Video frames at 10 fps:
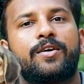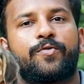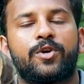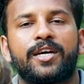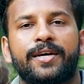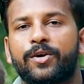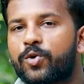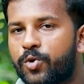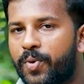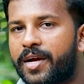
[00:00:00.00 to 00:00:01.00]
ஃபுட்டை
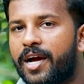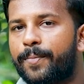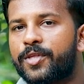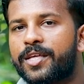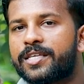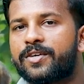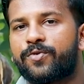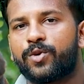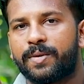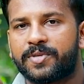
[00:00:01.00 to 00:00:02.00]
கொடுப்பாங்க அப்போ தான் அதுக்கு
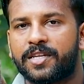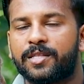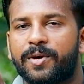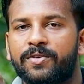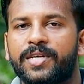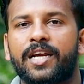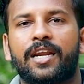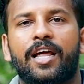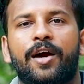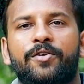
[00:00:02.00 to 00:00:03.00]
ஃபுட் அப்செட் இந்த மாதிரி
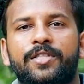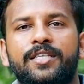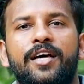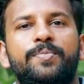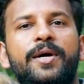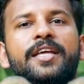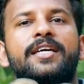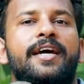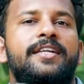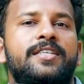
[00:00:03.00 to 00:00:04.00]
விஷயங்கள்லாம் ஆகுறது அது மாதிரி
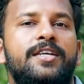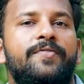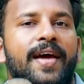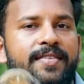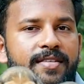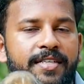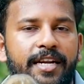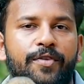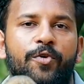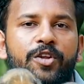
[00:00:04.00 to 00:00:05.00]
கரெக்டான வேக்சின்
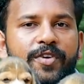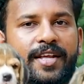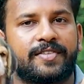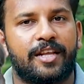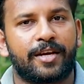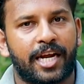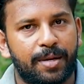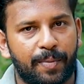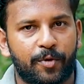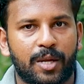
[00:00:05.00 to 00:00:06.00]
ஷெடியூல் ஃபோர்ட்டி ஃபைவ் டேஸில்
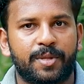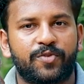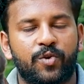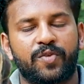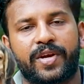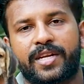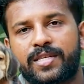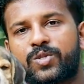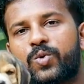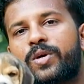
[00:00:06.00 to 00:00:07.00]
கண்டிப்பாக போட்டால் மாதிரி ஃபோர்ட்டி ஃபைவ்
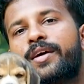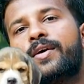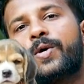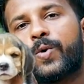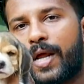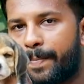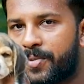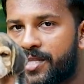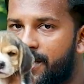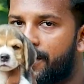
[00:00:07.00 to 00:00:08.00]
டேஸ் டூ ஒரு
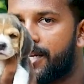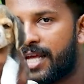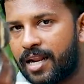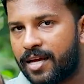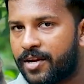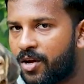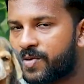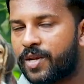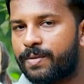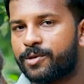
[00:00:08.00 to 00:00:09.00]
ஐம்பது நான் எல்லா
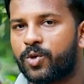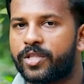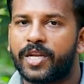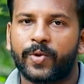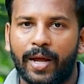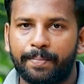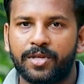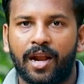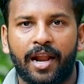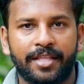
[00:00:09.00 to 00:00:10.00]
டாக்ஸுக்கும் நான் சொல்கிறதுனா ஒரு
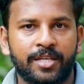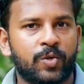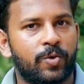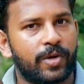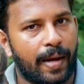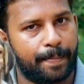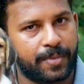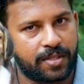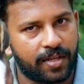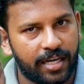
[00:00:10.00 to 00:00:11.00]
ஐம்பது நான் எதுக்கு சொல்லுவோம் ஒரு
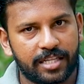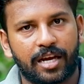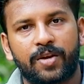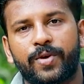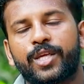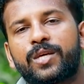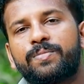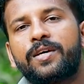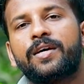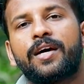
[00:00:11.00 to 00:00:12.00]
ஐம்பத்தி ரெண்டு நாள்
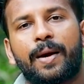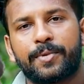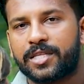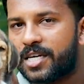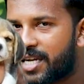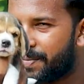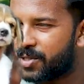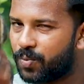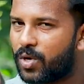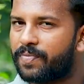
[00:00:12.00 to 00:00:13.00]
வரைக்கும் ஐம்பத்தி ரெண்டு
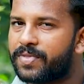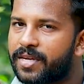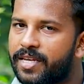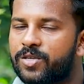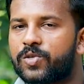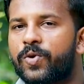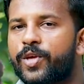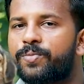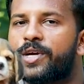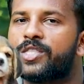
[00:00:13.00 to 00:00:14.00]
ஐம்பத்தி மூணு அந்த ரேஞ்சஸ்
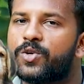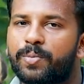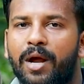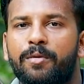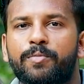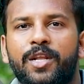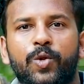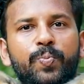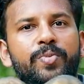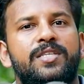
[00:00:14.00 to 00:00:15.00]
வரைக்கும் எந்த ஒரு ப்ராப்ளமும்
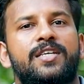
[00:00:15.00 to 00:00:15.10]
இல்லை ரொம்ப